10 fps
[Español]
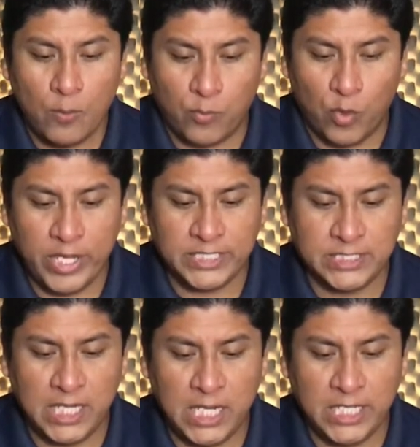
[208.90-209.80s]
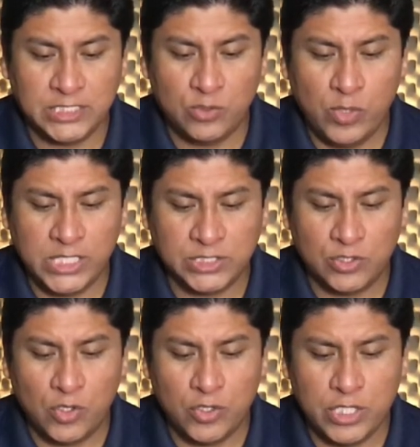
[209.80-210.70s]
pues Él es
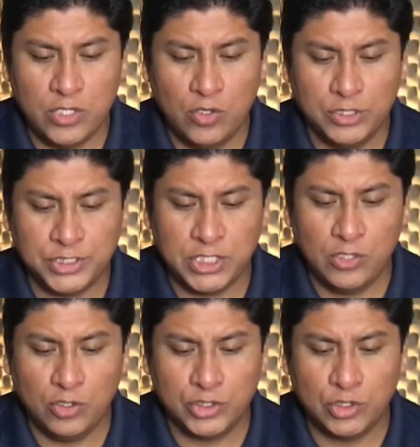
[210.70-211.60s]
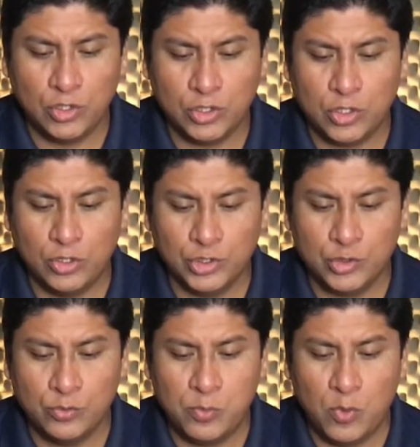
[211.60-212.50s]
nuestro Dios y nosotros
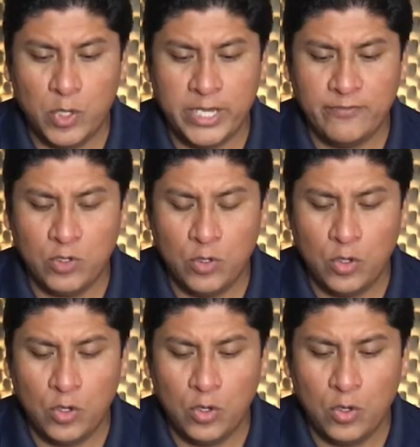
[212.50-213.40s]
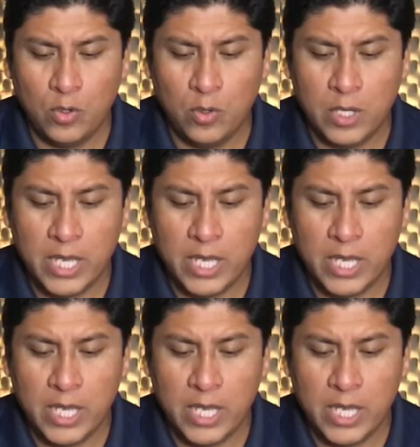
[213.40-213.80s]
su pueblo,